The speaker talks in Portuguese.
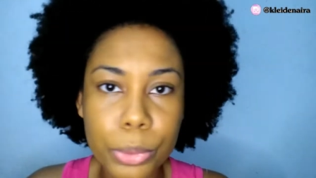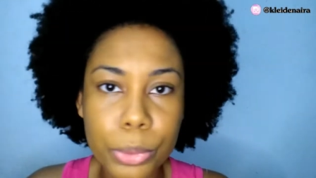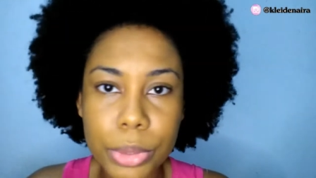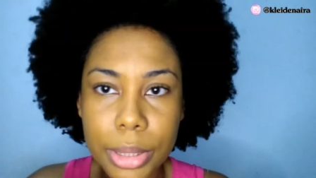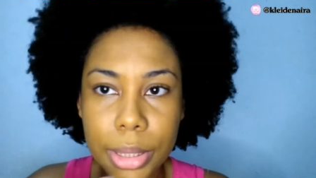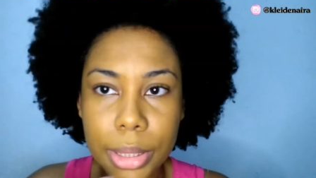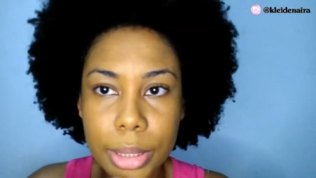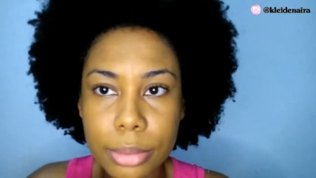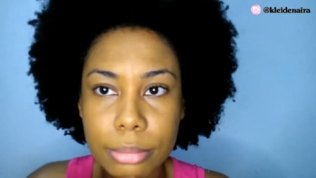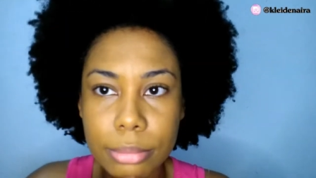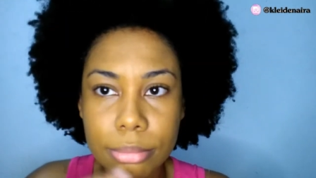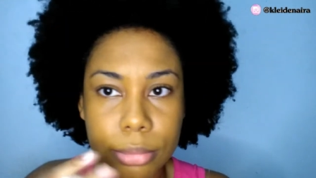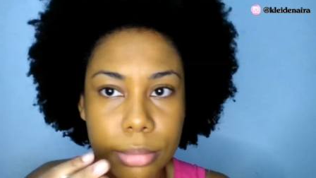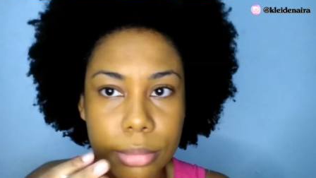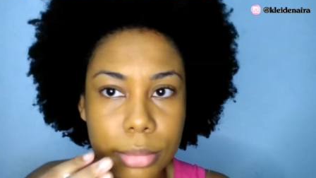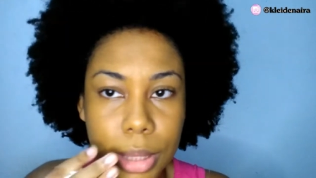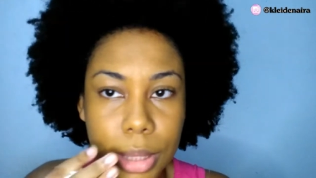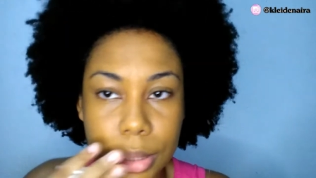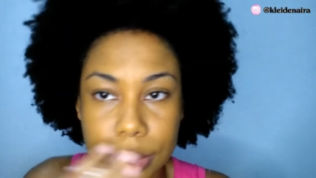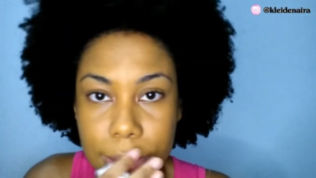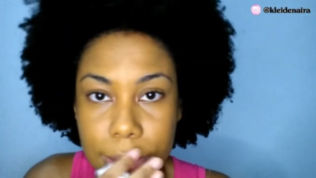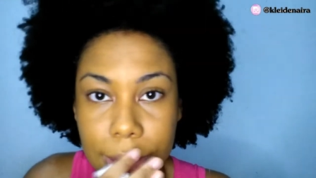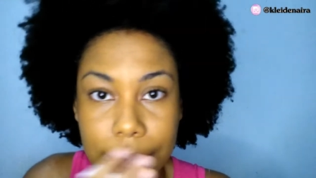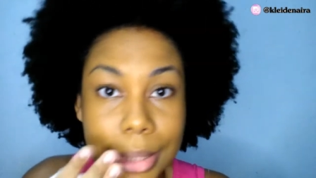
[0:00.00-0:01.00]
porque
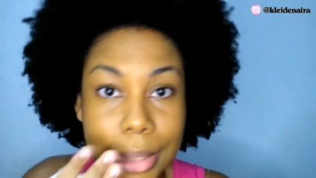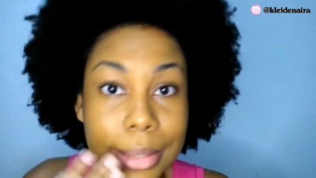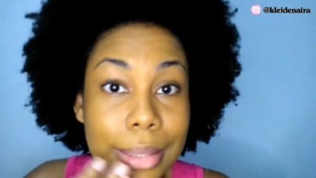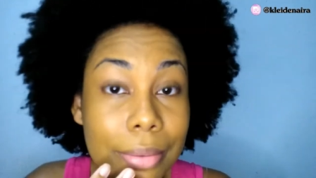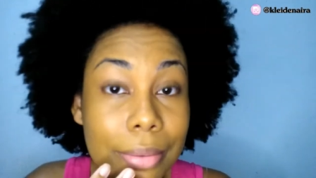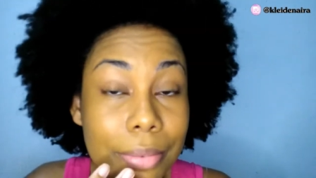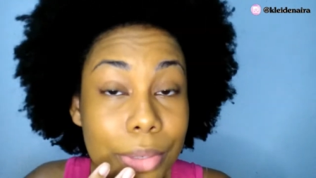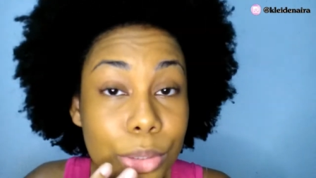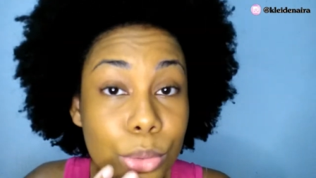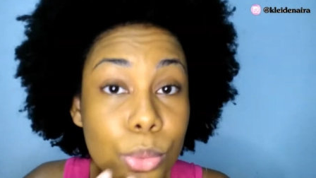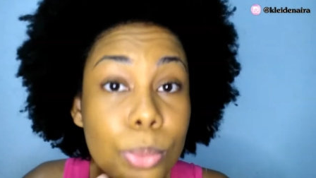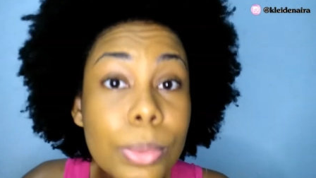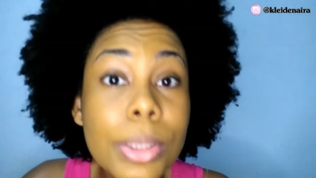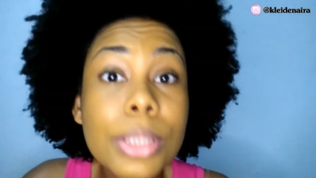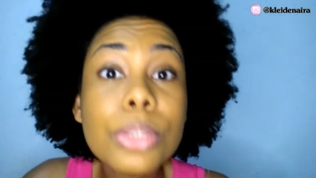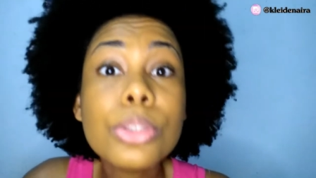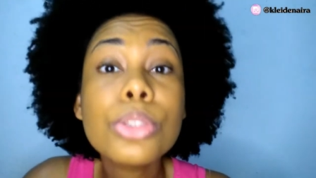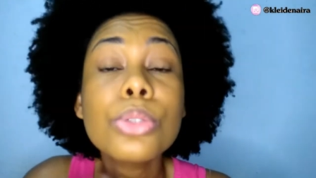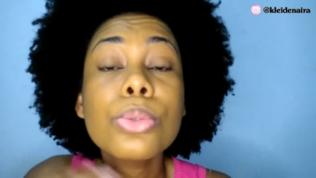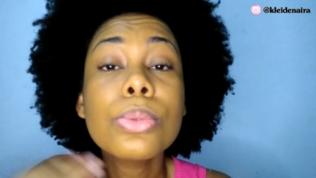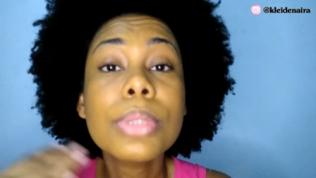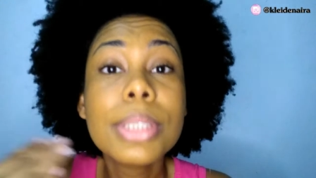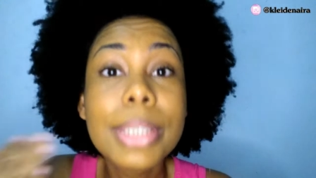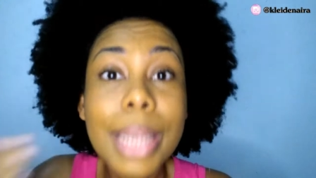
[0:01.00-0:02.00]
né, se aqui tava
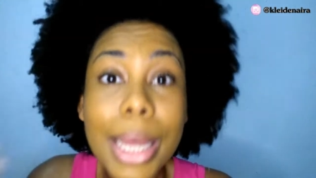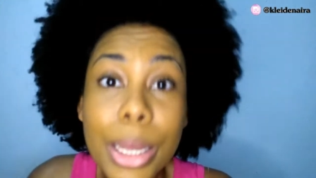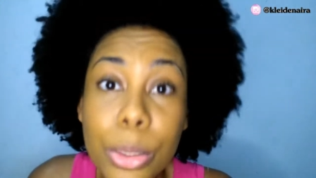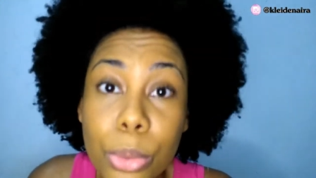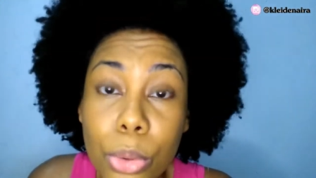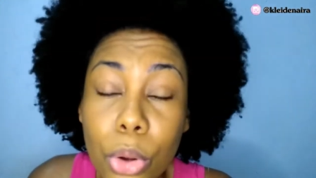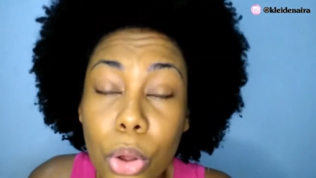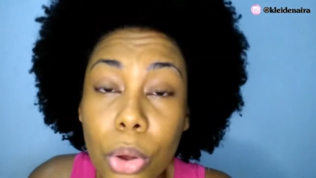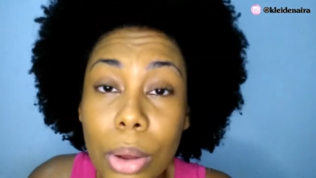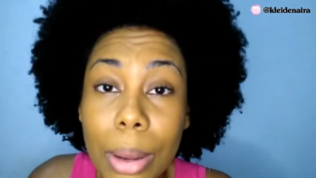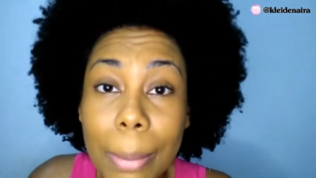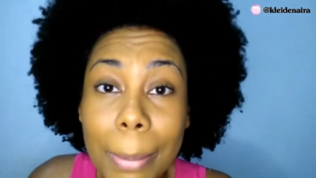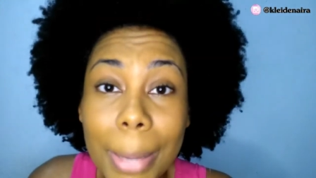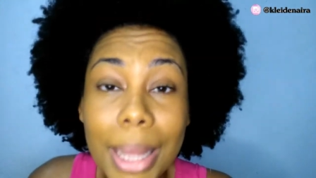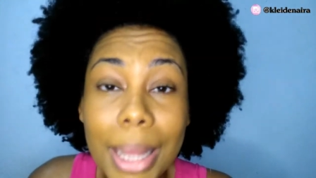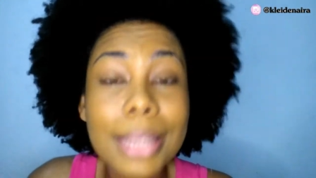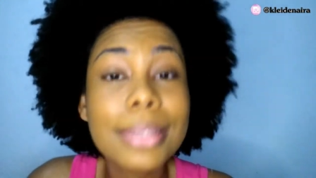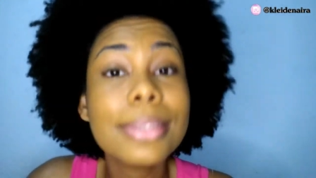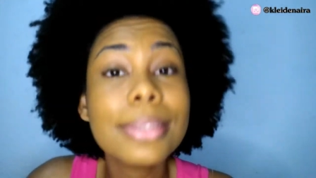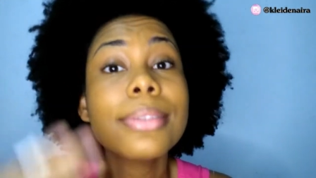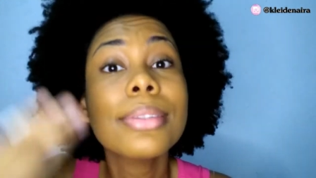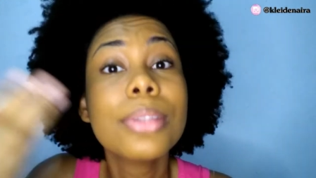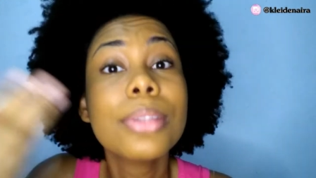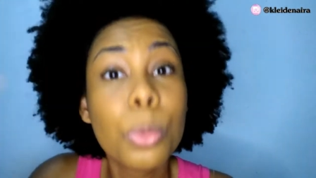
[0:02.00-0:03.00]
suando e não saiu logo a
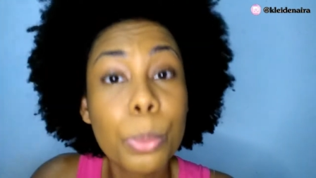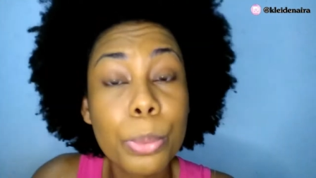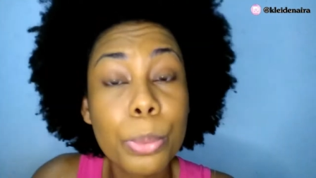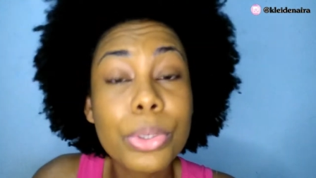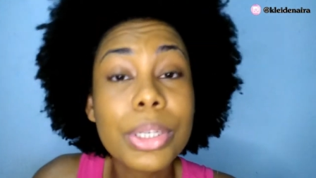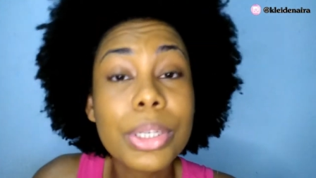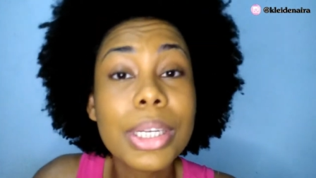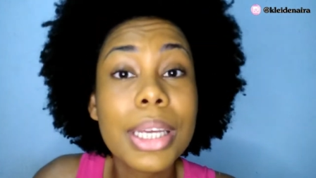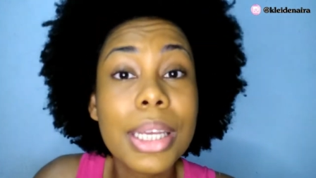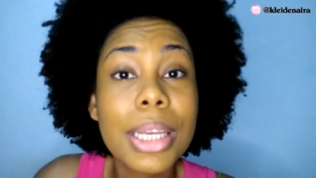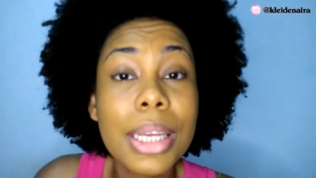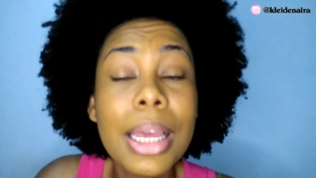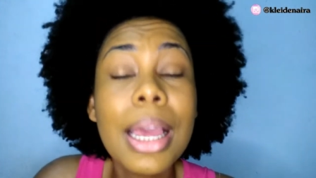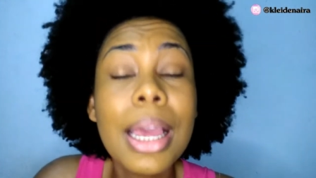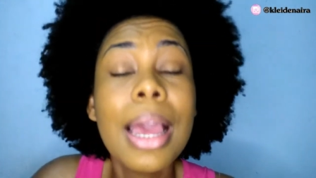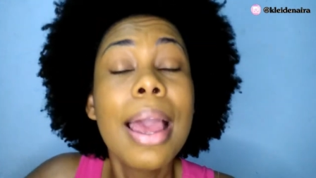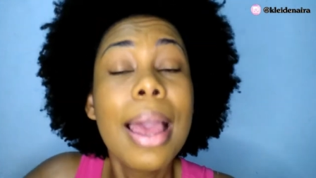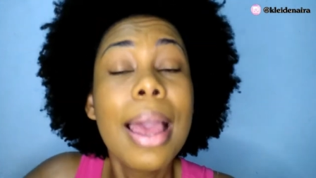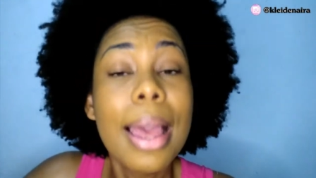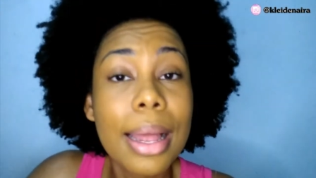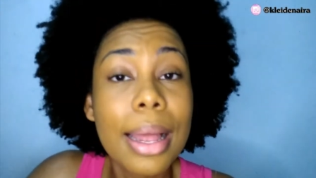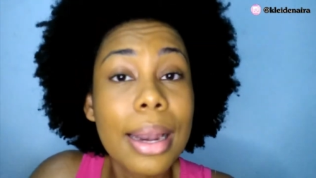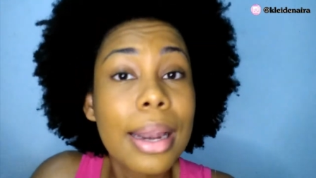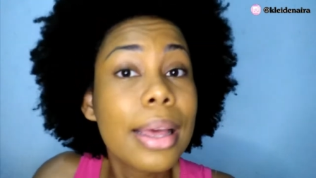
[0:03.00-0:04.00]
base, então por que
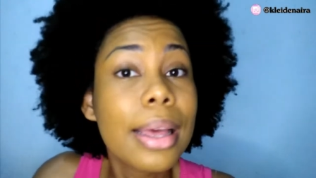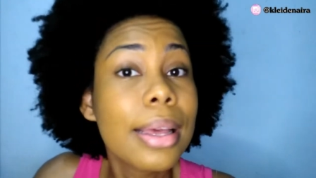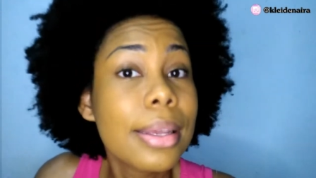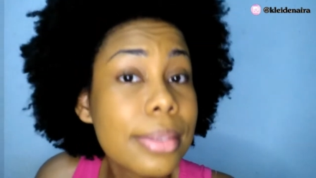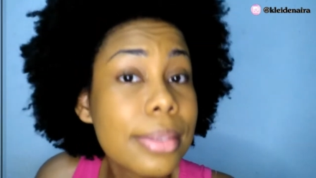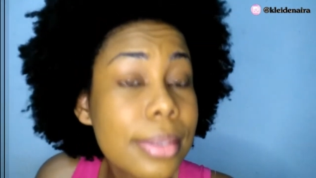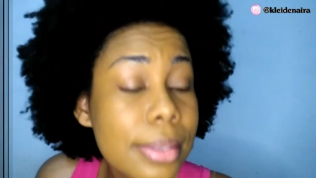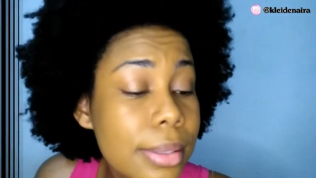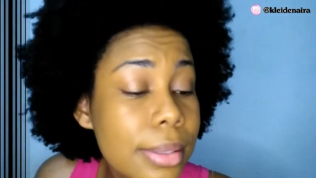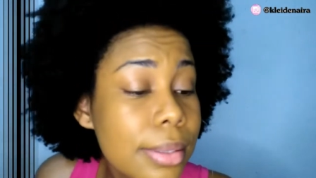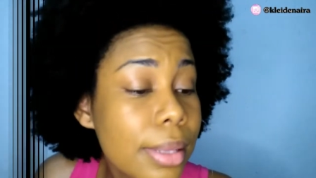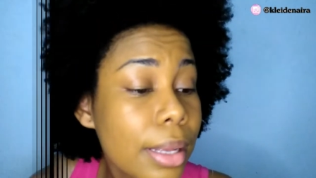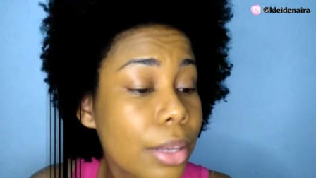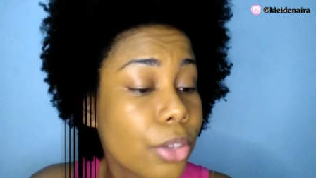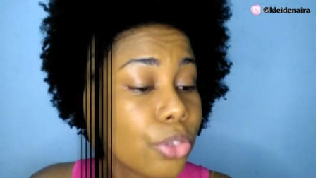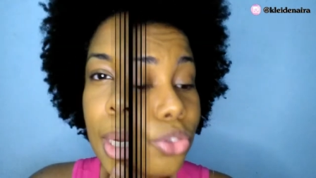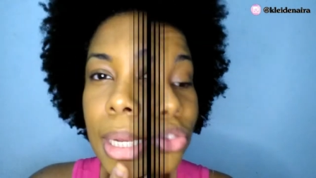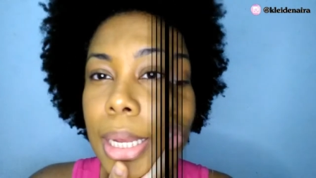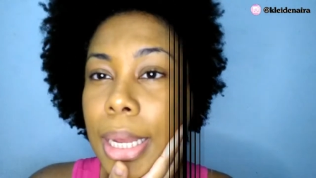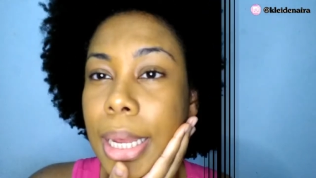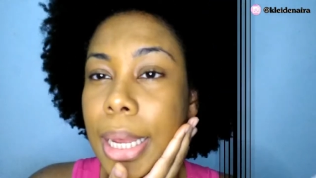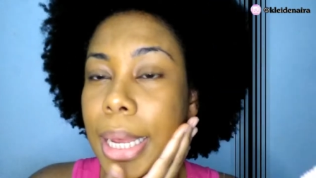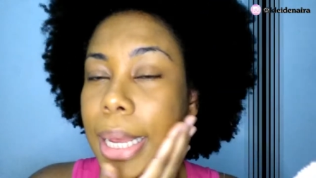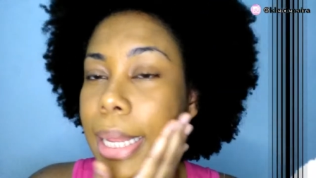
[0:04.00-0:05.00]
ela é resistente?